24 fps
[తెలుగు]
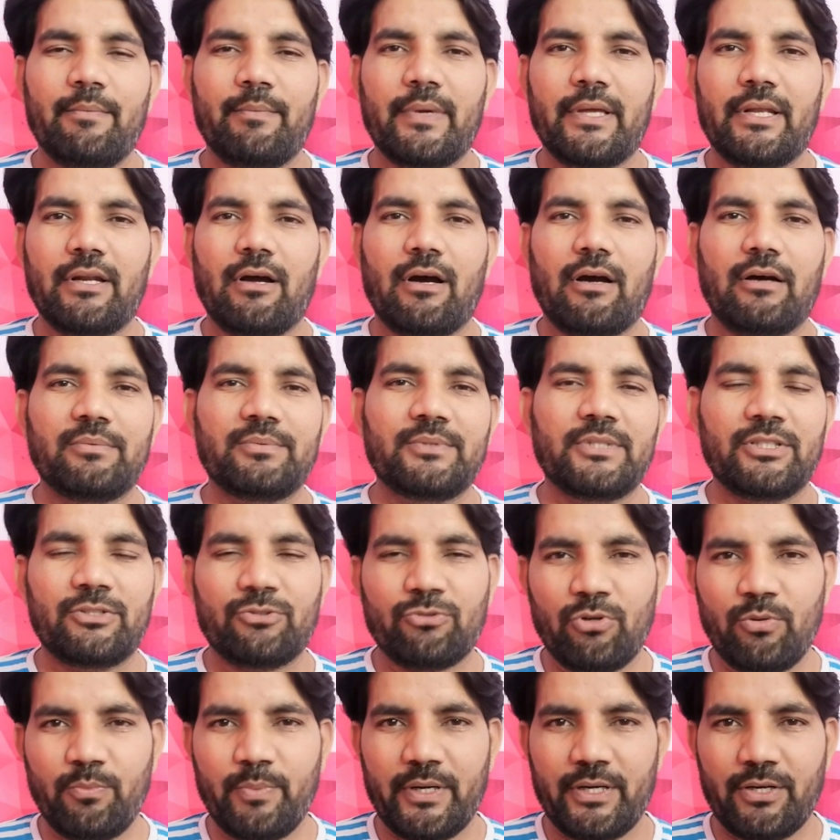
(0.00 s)
మీరు ఆఫ్
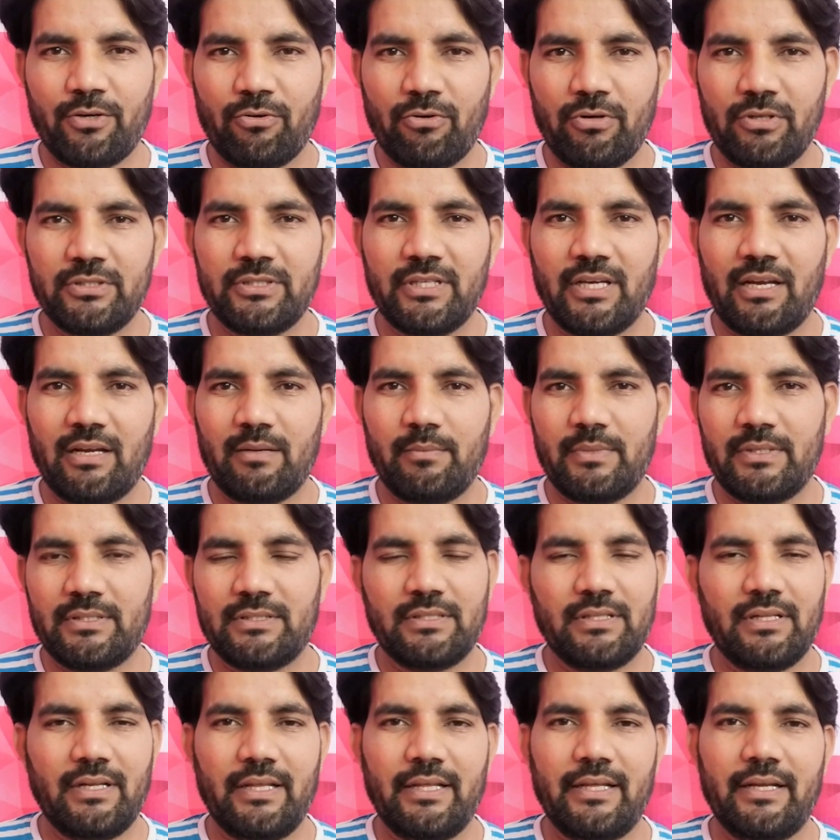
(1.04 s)
చేసుకొని పెట్టుకోవడం చాలా
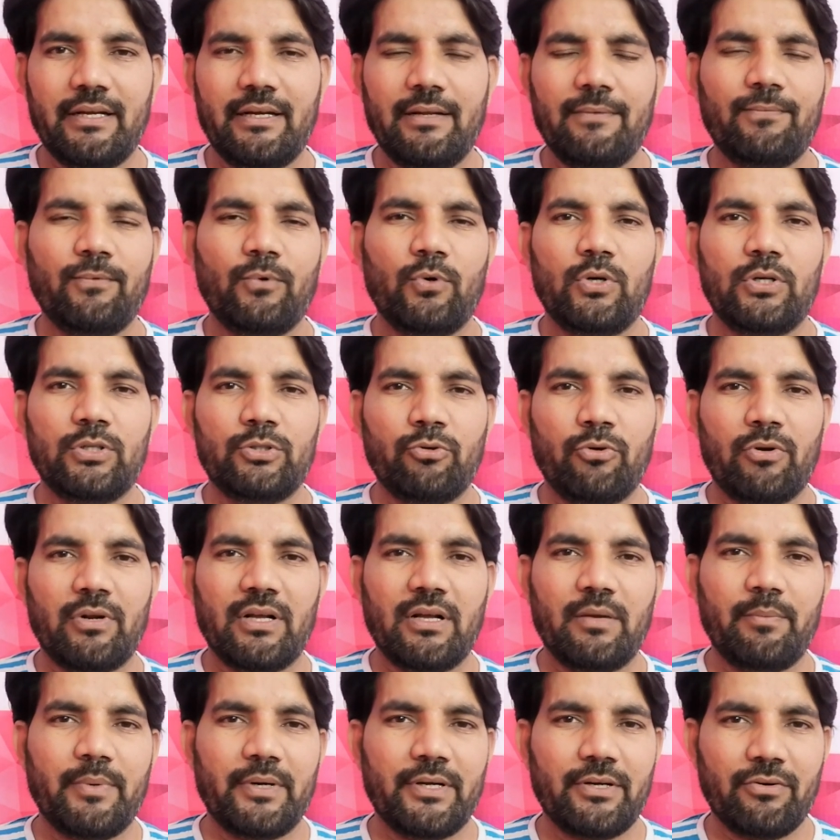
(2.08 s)
మంచిది లేదంటే ఫోన్
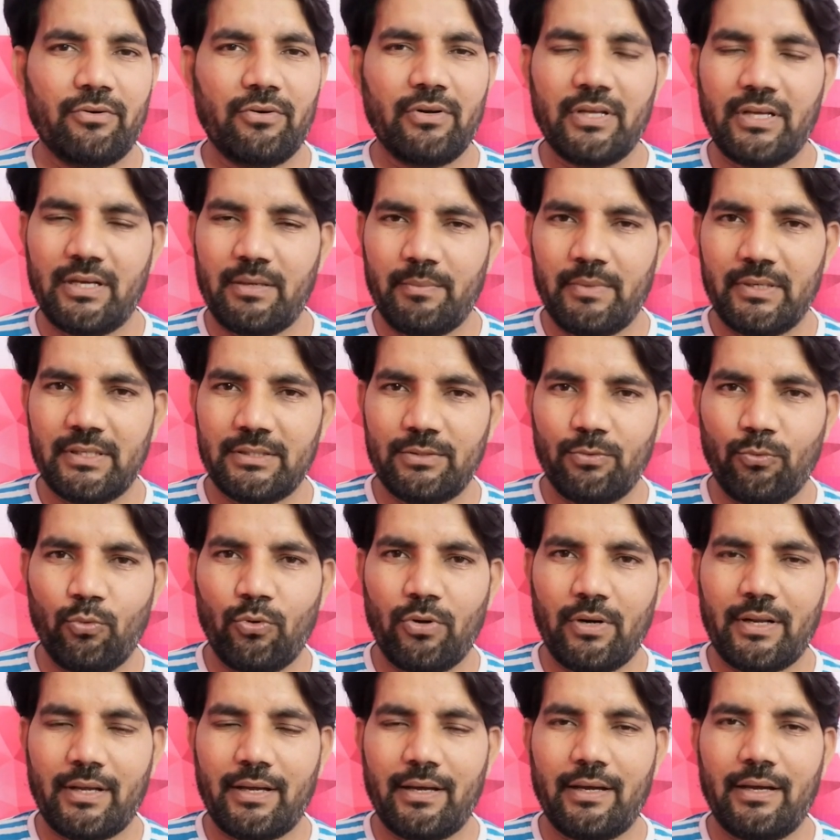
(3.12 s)
దూరంగా పెట్టుకోవడం ఇంకా మంచిది
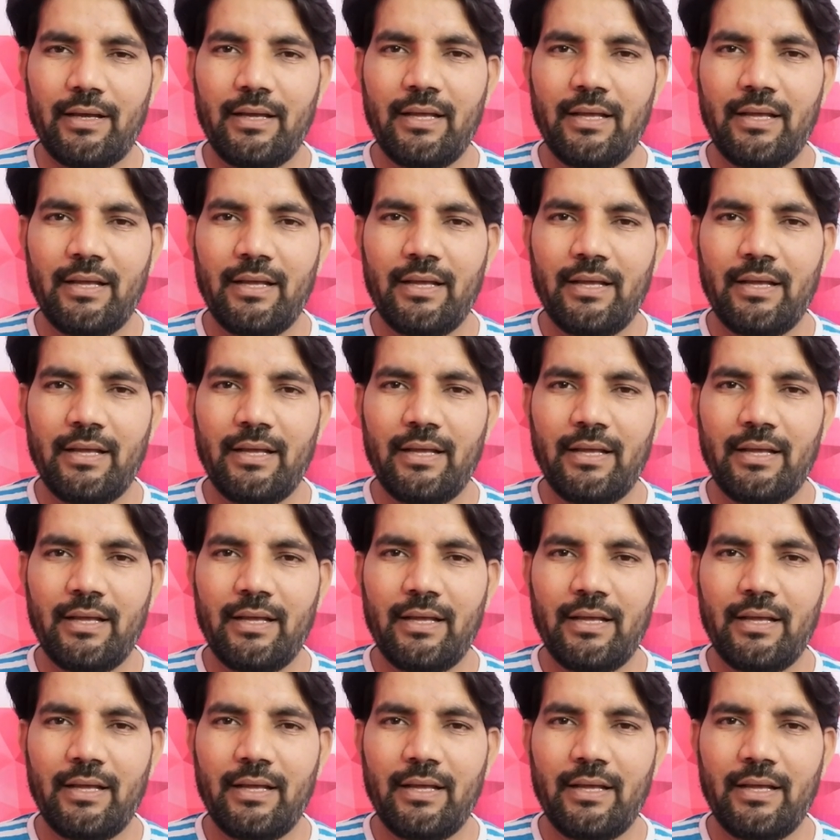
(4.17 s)
ఊరక